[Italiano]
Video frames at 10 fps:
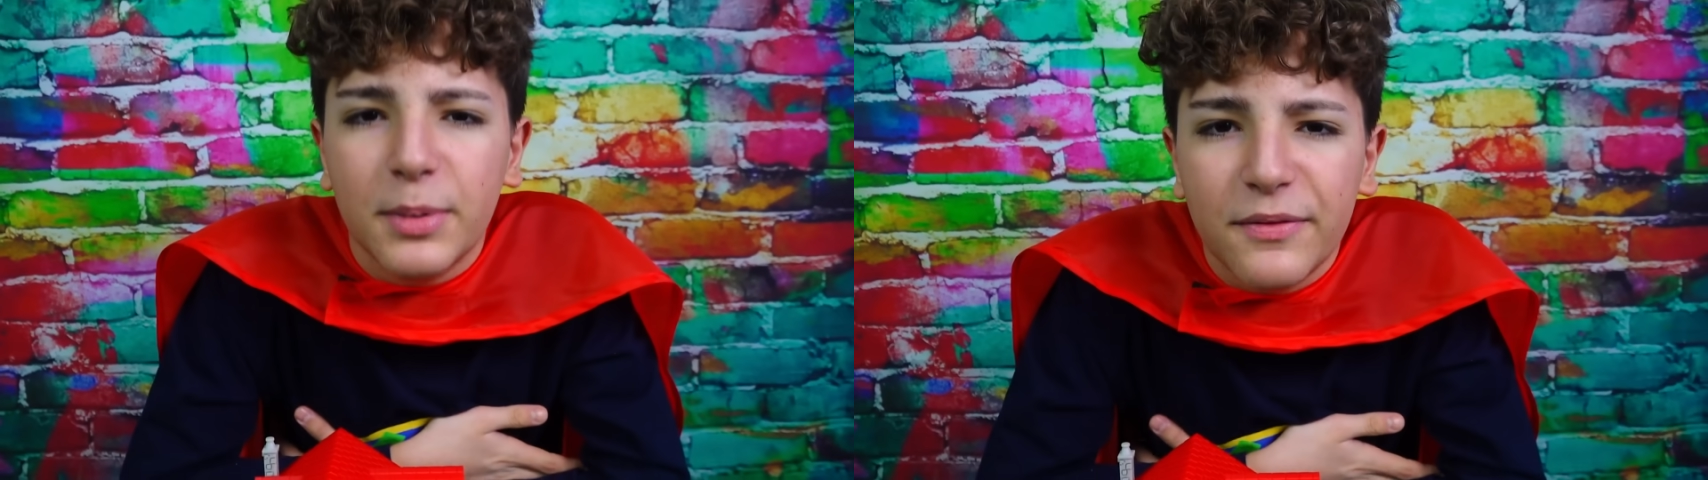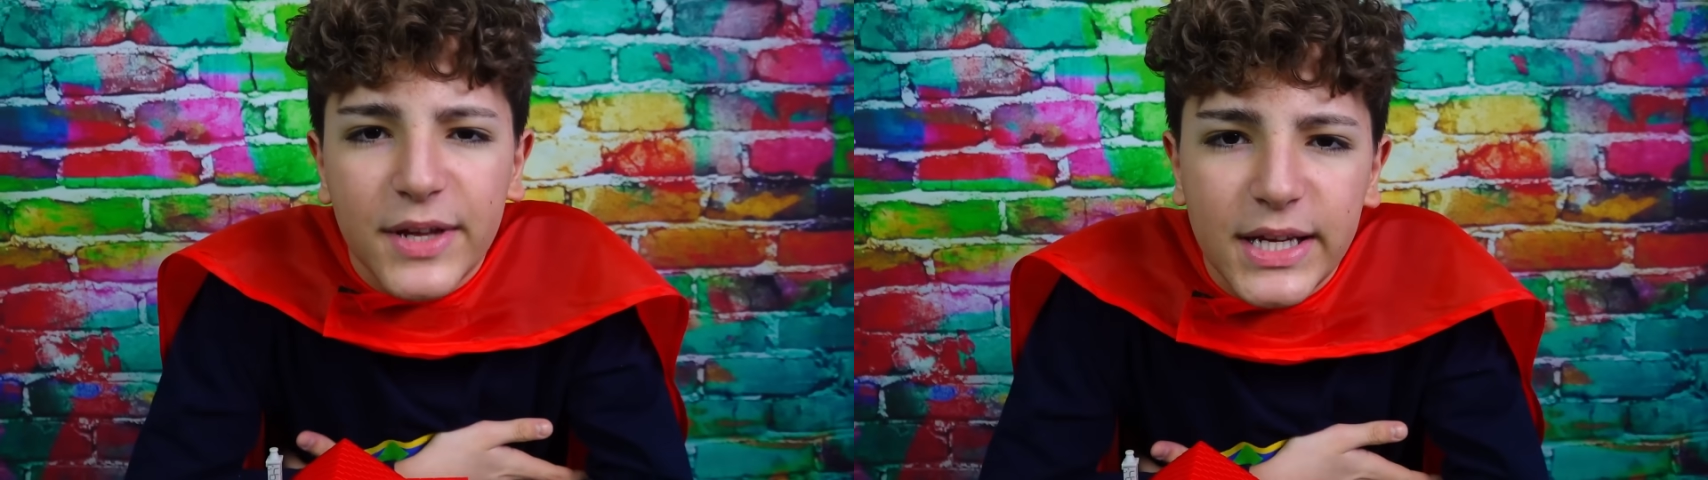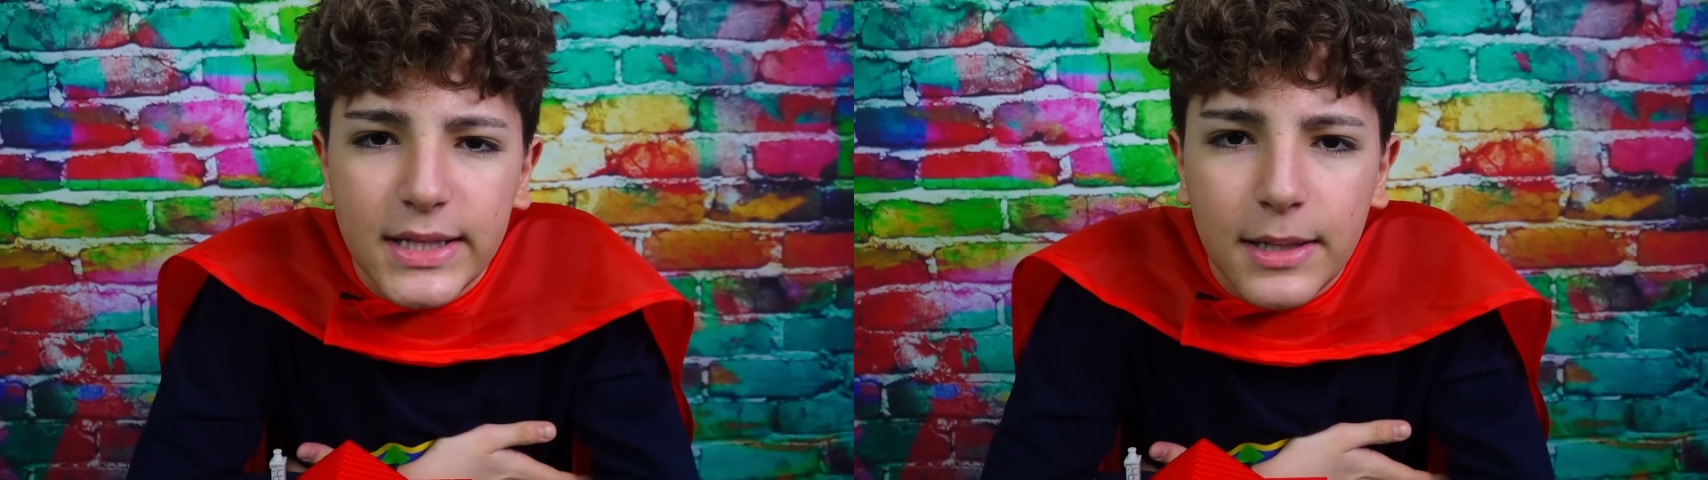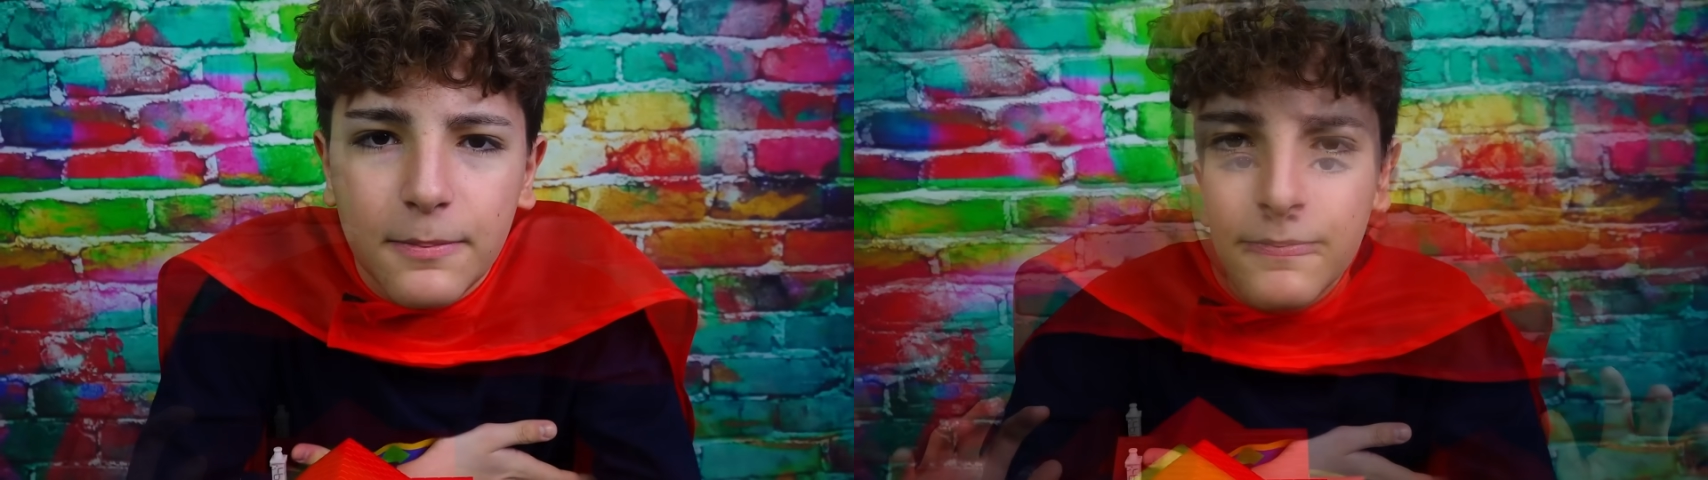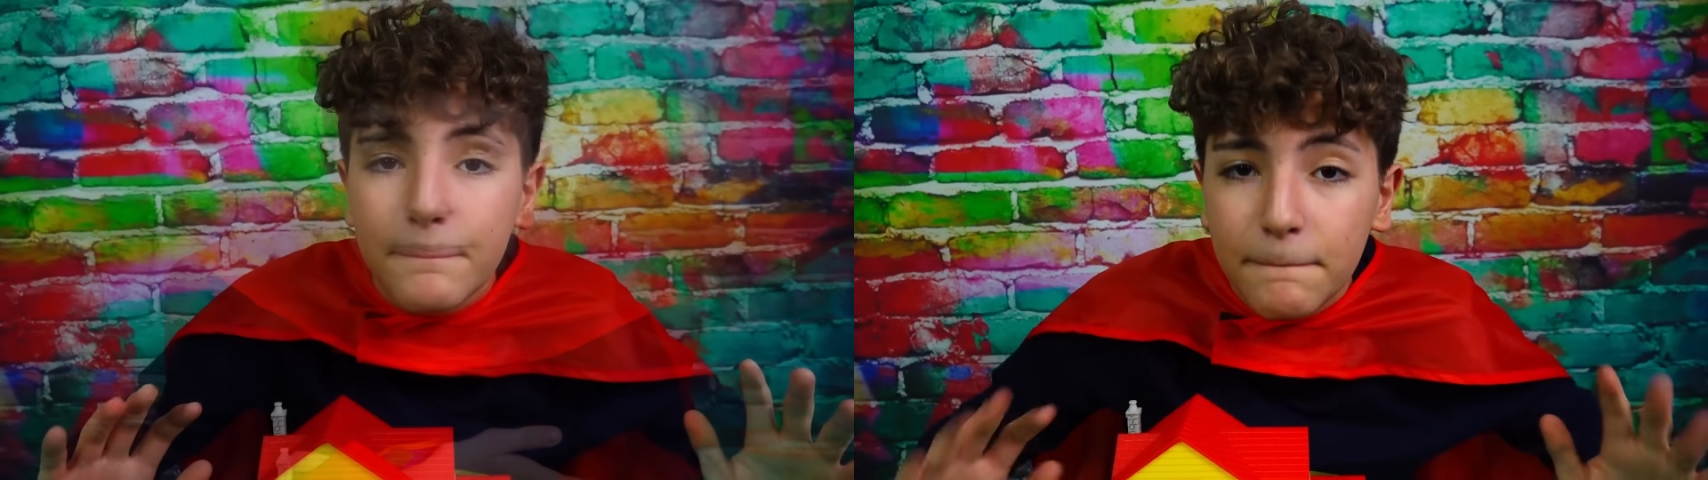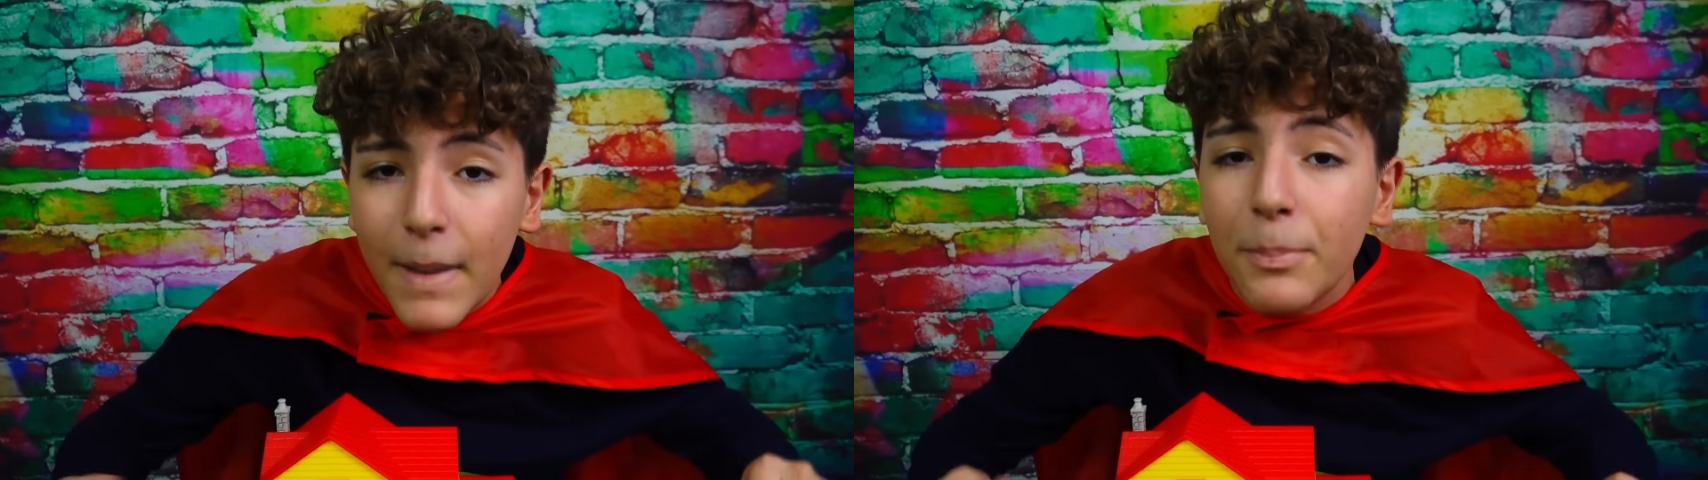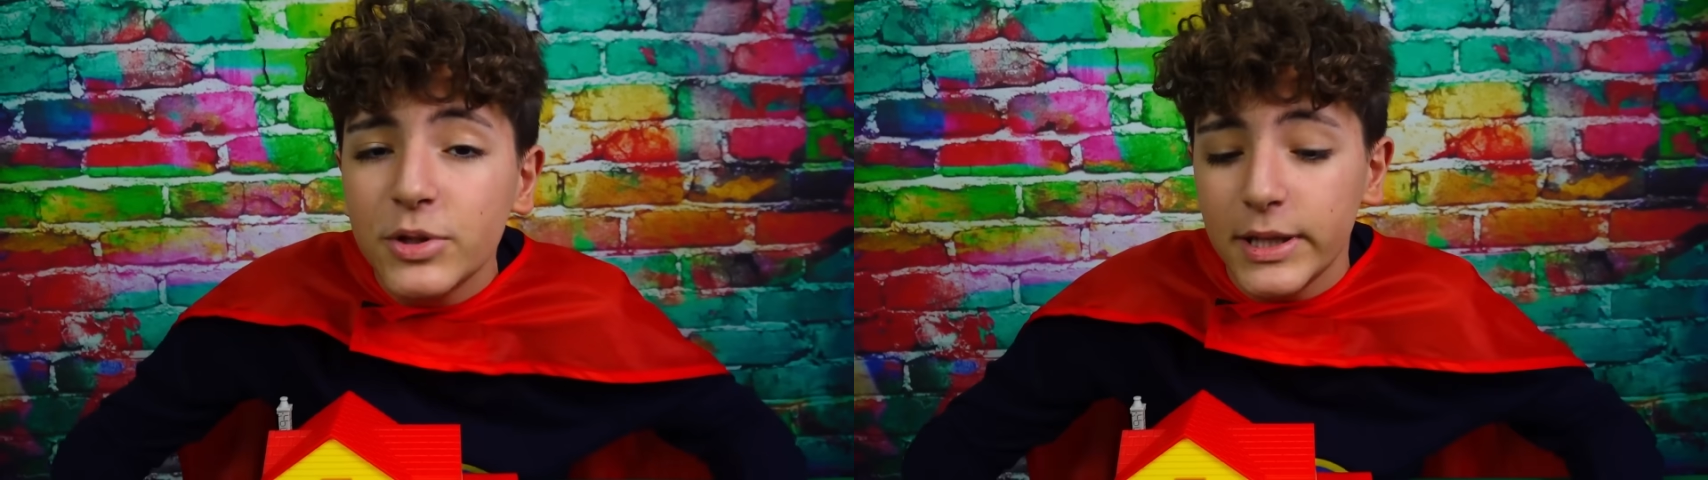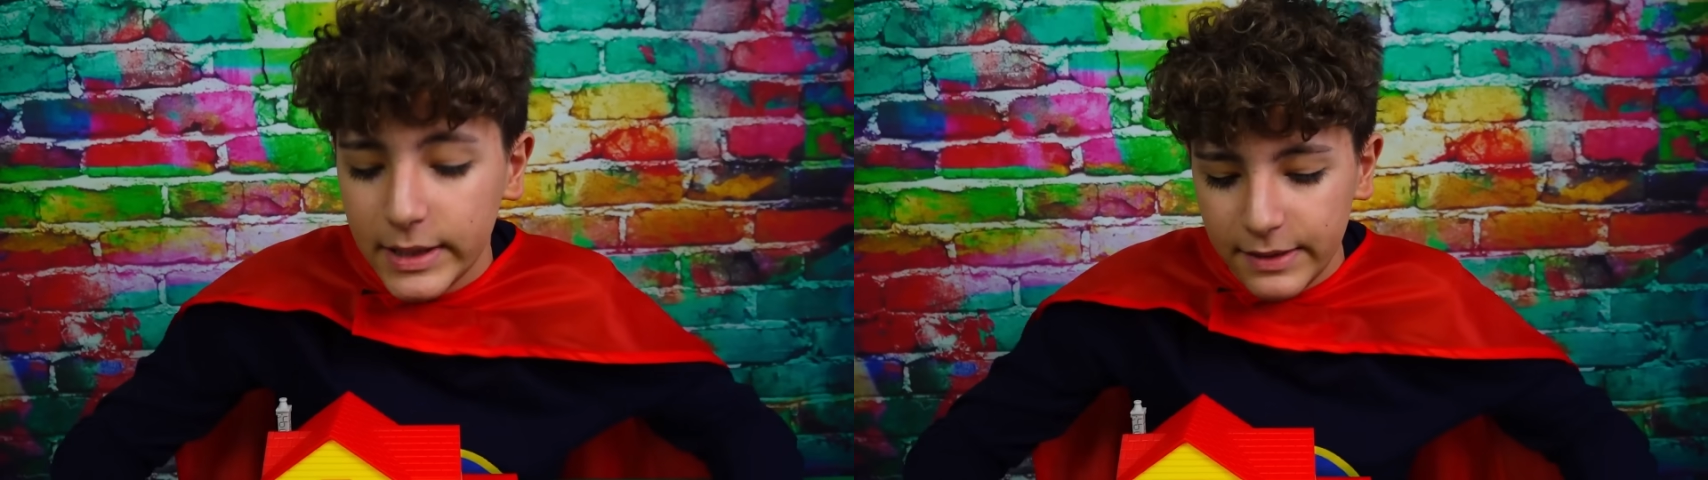preferiti, ma
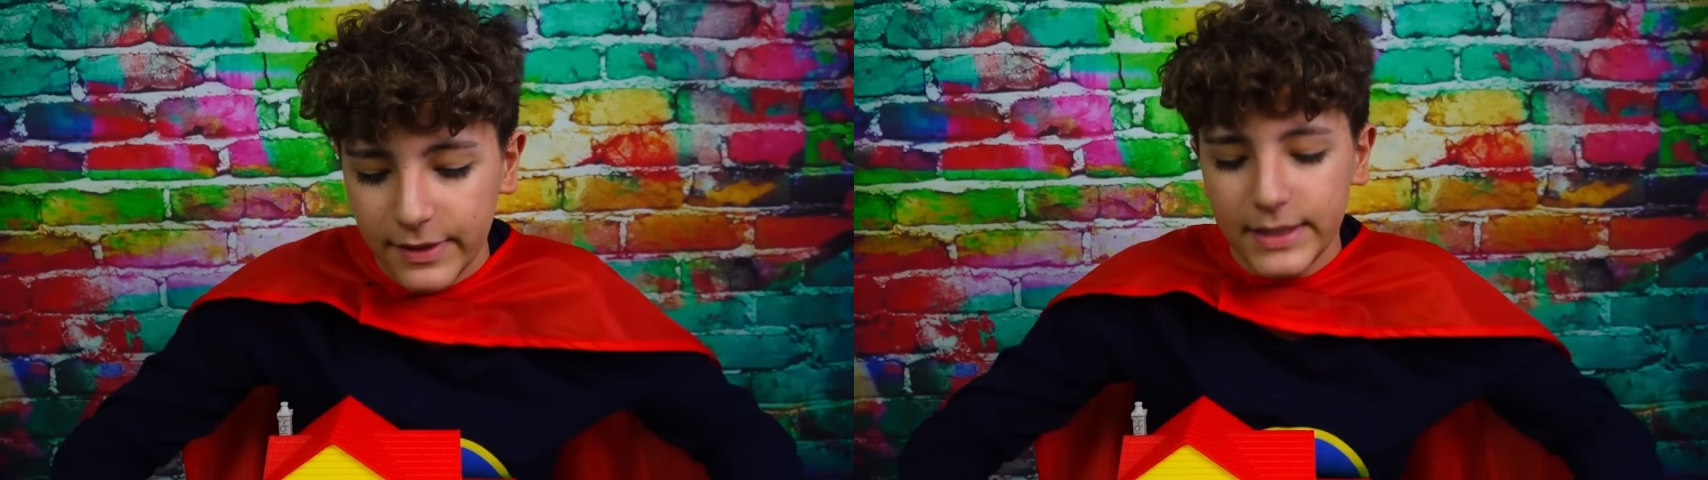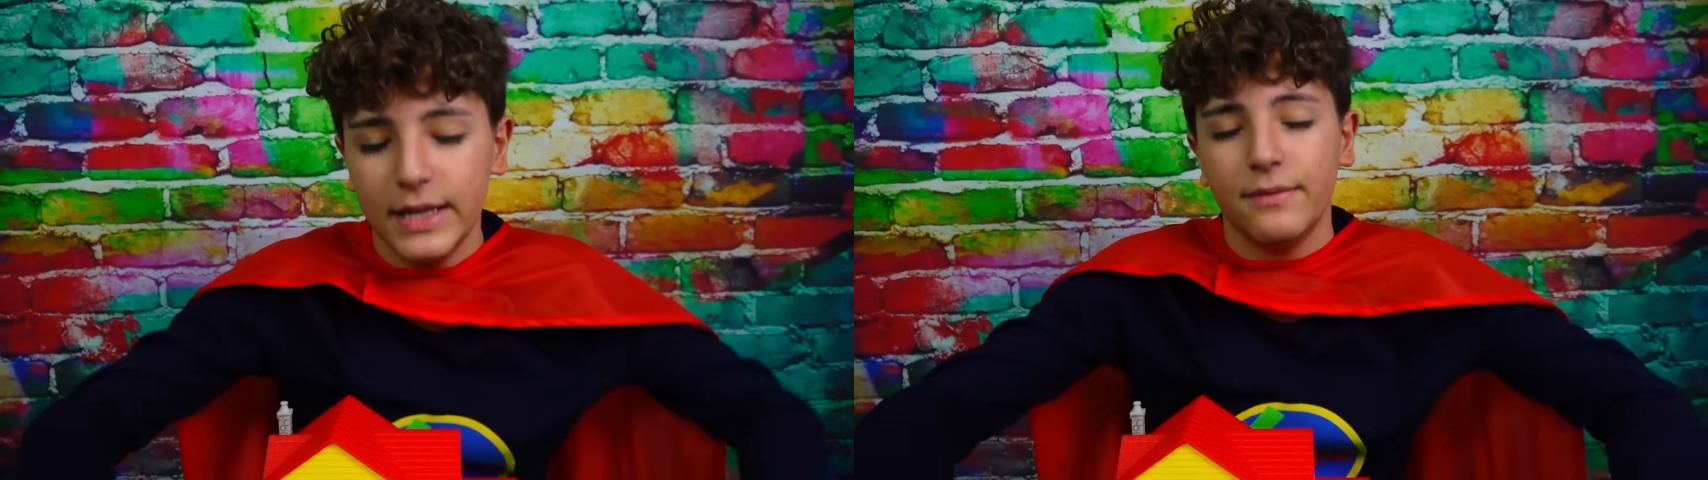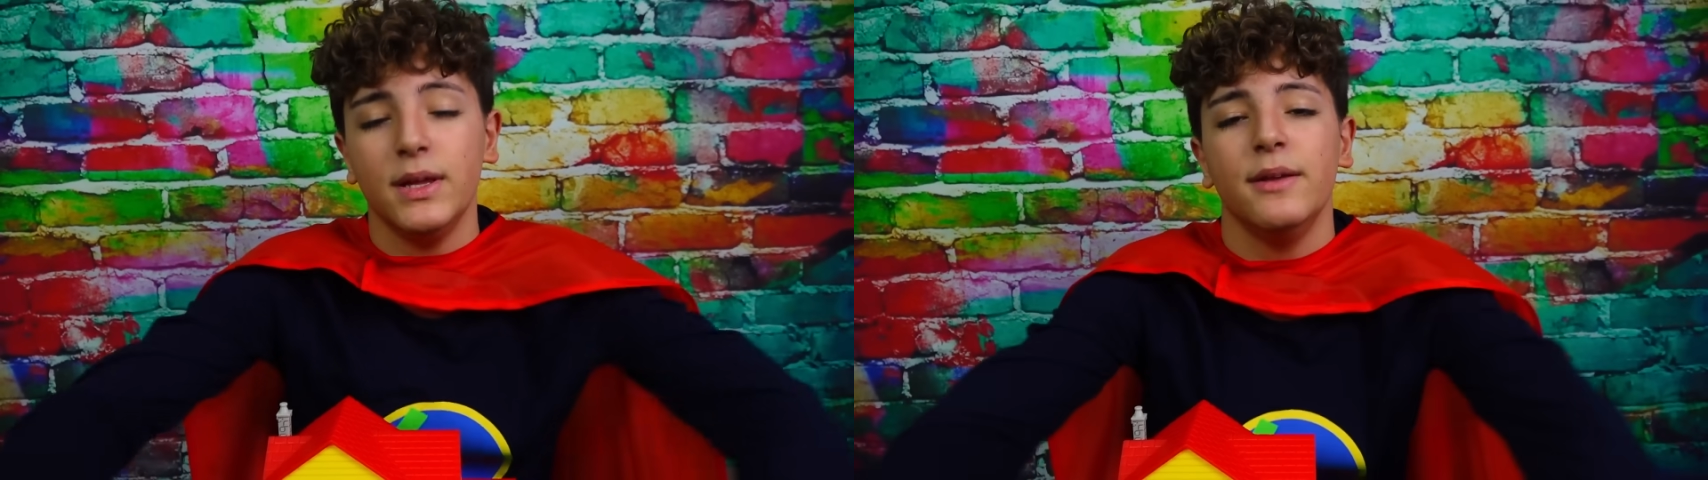potete divertirvi